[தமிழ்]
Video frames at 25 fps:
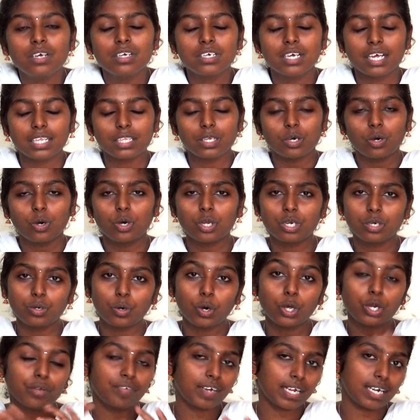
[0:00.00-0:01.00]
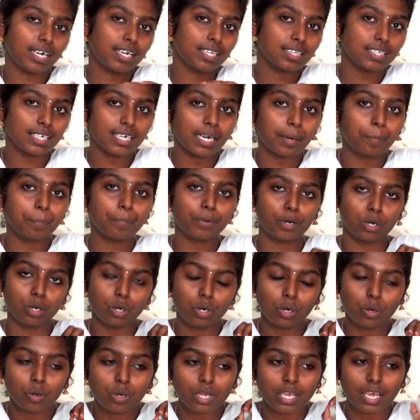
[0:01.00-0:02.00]
அந்த ஒரு ஒரு வருடத்துக்கு அப்புறம்
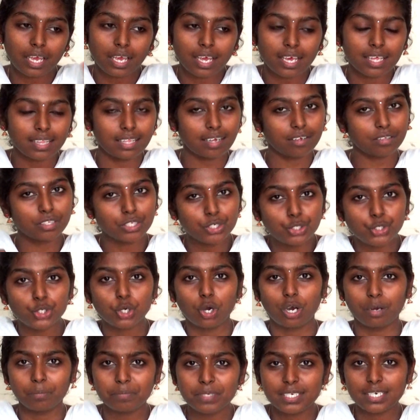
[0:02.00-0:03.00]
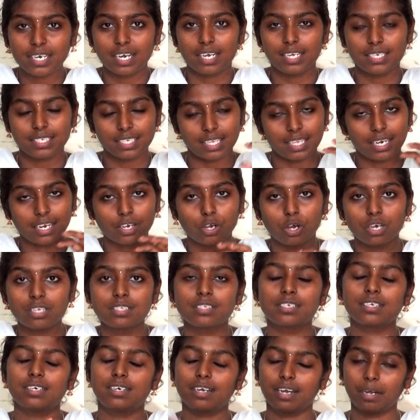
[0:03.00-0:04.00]
ஓகே ஏதாவது ஜாப் ஸ்டடீஸ் அதில்
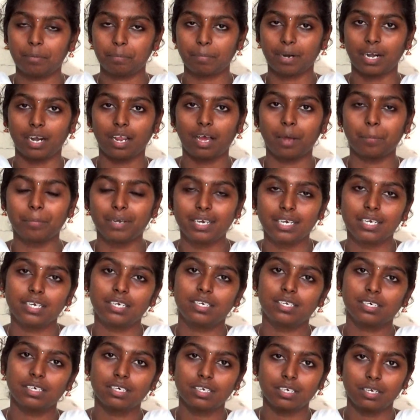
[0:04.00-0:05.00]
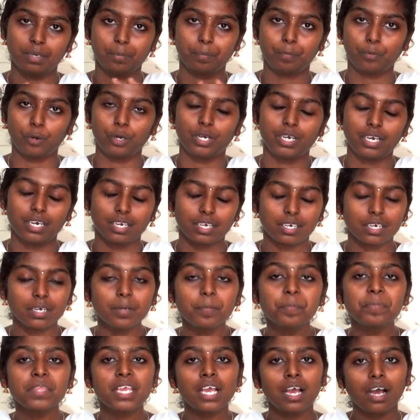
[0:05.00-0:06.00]
கான்சென்ட்ரேட் பண்ணலாம் அப்படின்ட்டு போயிட்டுருக்கு
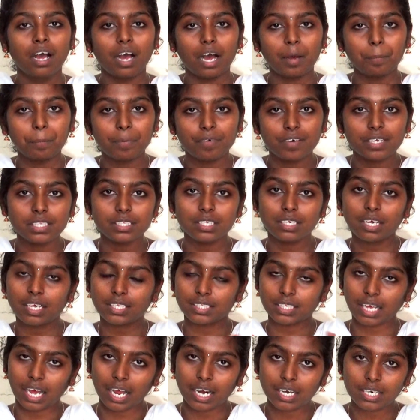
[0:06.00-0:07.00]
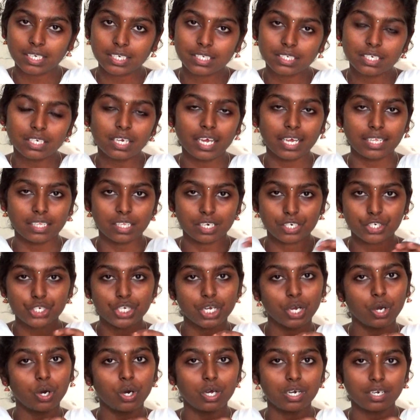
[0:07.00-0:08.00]
அப்போ வந்து அந்த ஆணுக்கு
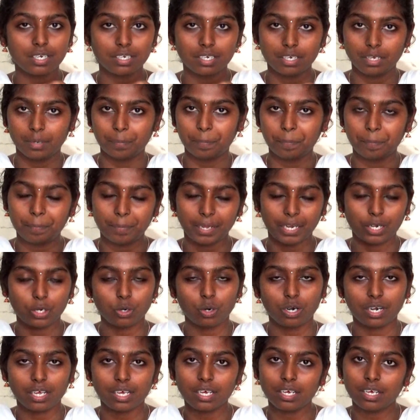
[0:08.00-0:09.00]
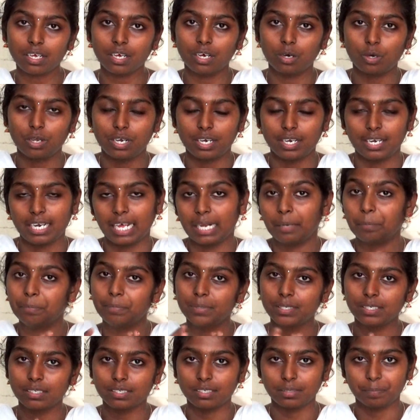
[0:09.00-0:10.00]
எதர்ச்சியாக ஒரு பெண்ணோட ஒரு
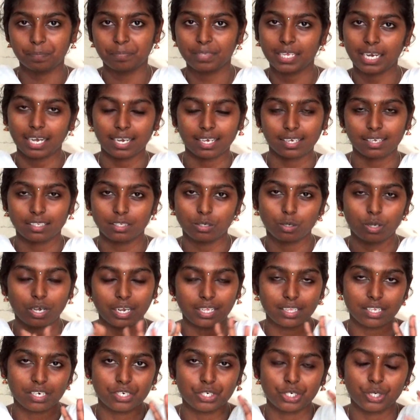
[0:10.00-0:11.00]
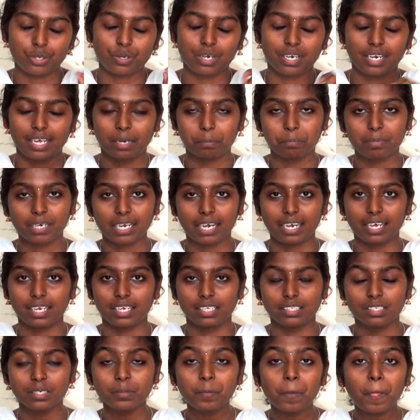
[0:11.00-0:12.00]
நட்பு கிடைக்கிது ஒரு எதர்ச்சியாக ஒரு நட்பு
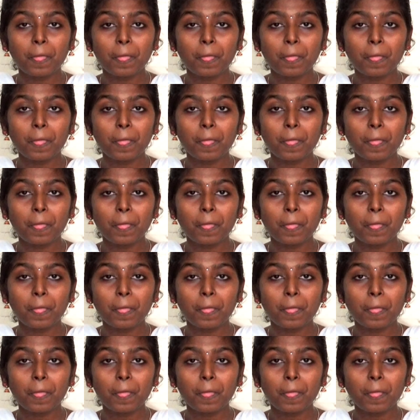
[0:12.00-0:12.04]
கிடைக்கிது